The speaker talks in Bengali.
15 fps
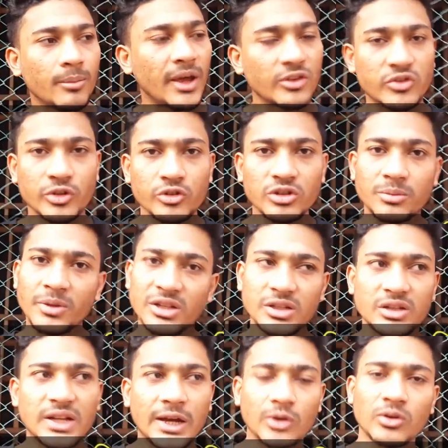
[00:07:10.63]
বায়ো সিকিউরিটি
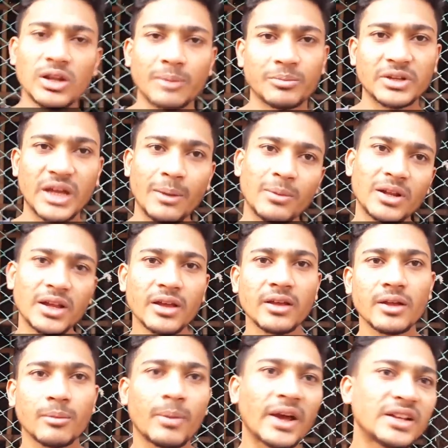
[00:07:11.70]
মেনটেন না করলে আপনার খামারে
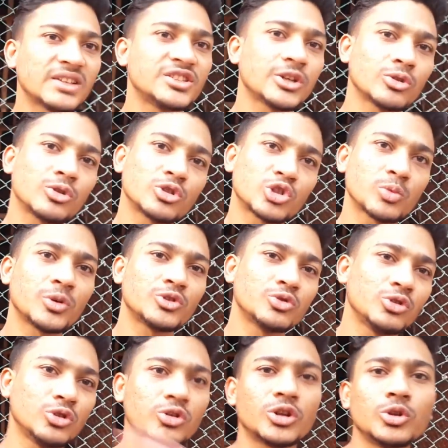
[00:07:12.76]
ভাইরাস যে কোনো সময়
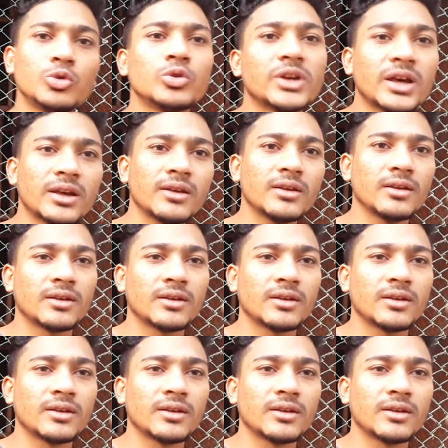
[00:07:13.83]
চুরি করে ঢুকে